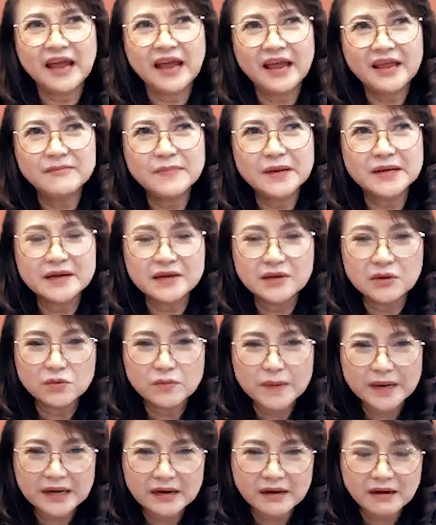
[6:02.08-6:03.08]
cái mà điều
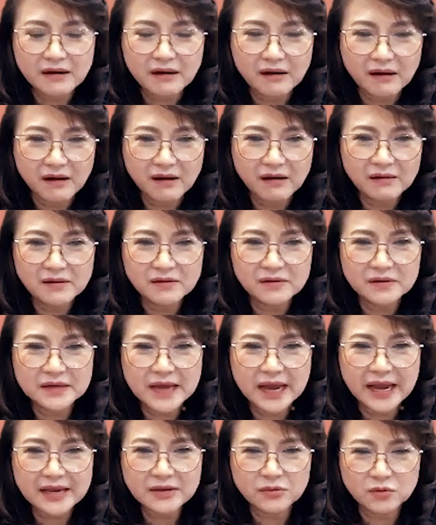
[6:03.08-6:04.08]
mà khó
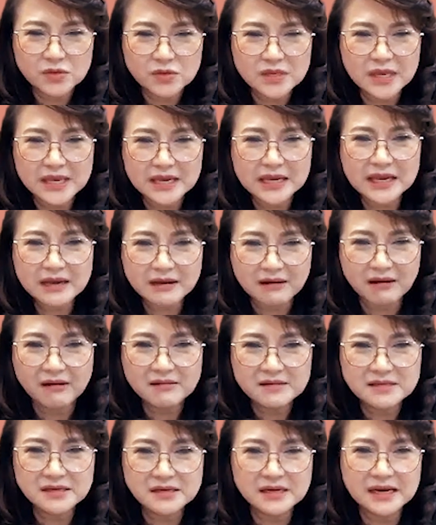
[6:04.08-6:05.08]
cái của chị cái
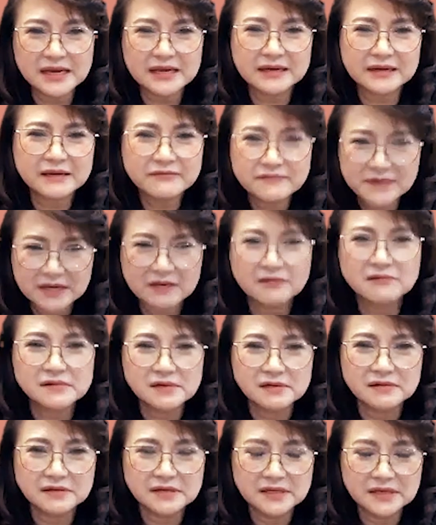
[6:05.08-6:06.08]
khó nhất là cái về con
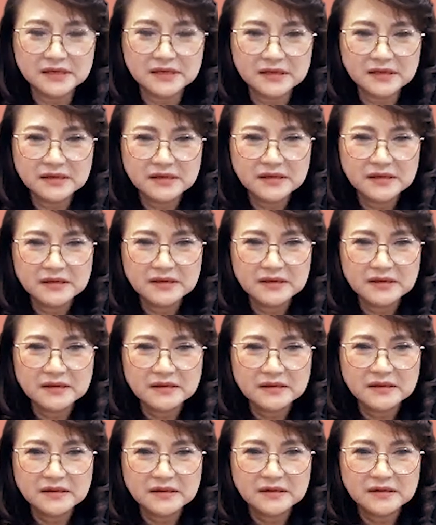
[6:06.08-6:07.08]
người
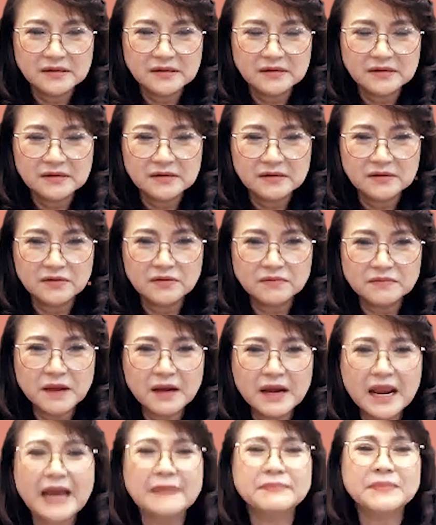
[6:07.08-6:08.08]
dạ lúc
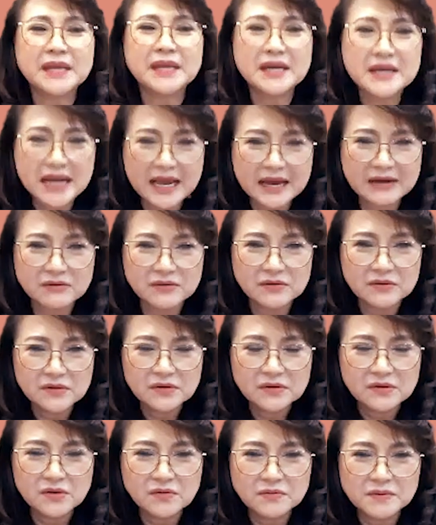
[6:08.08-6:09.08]
đó làm thế nào
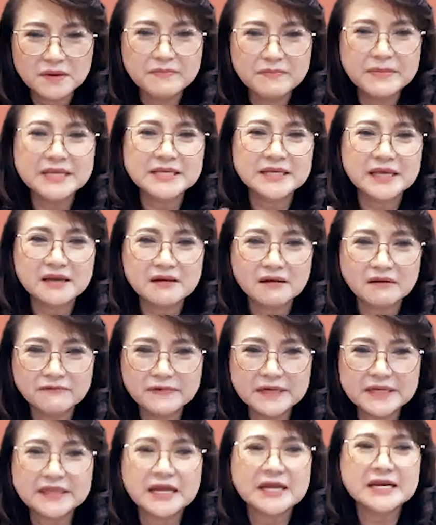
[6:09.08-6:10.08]
lúc đó mình chỉ có
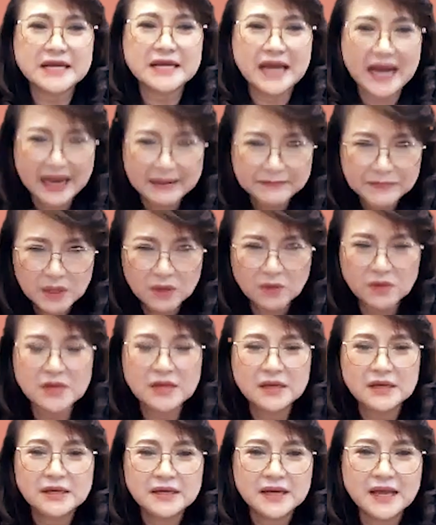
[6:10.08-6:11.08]
vì tình cảm thôi
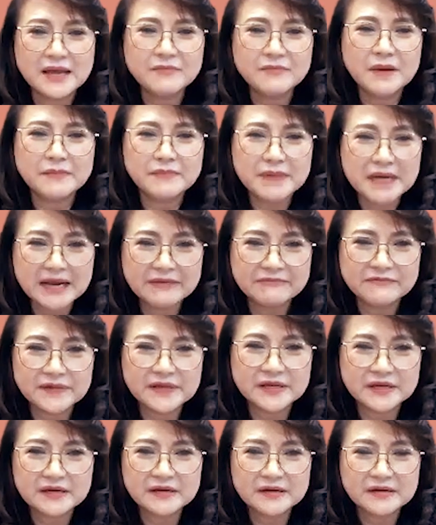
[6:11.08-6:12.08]
để mà mình làm
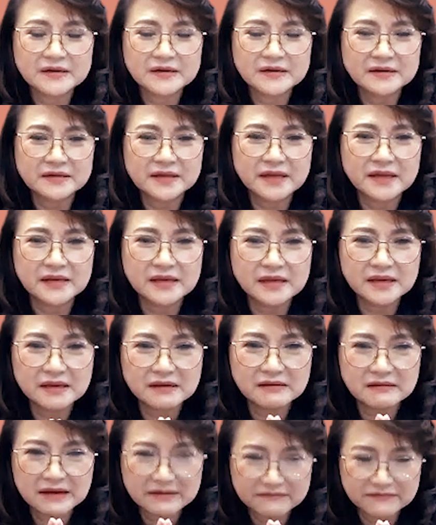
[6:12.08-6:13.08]
việc thì
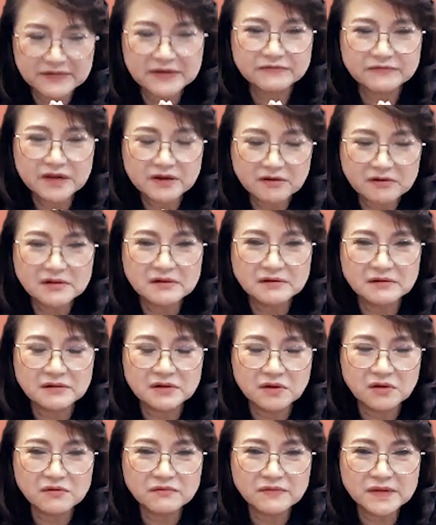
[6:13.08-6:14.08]
làm việc với con người
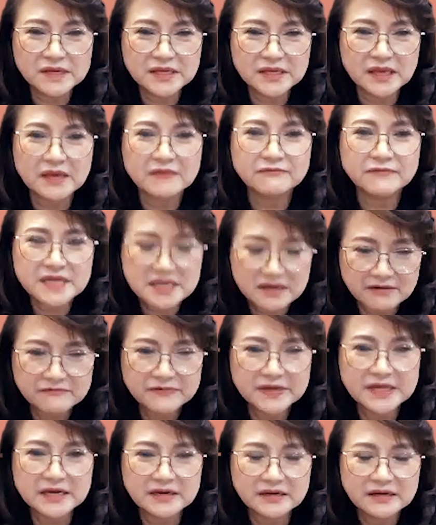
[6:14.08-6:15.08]
đối với chị với nhân
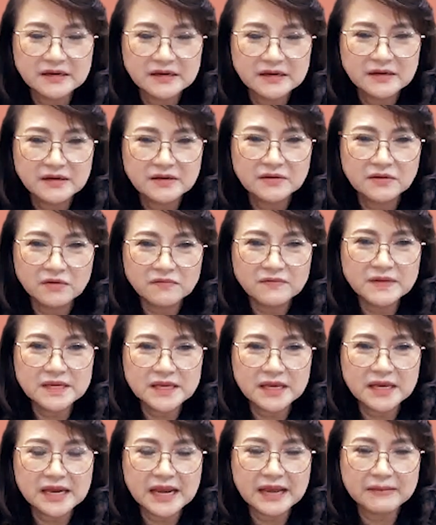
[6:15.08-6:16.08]
viên đối với
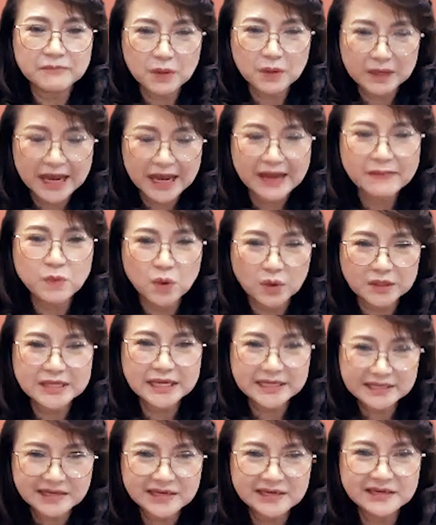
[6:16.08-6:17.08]
chị là một cả một cái
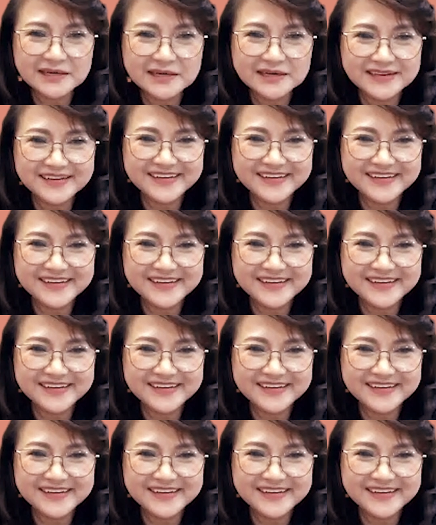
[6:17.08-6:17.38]
thách thức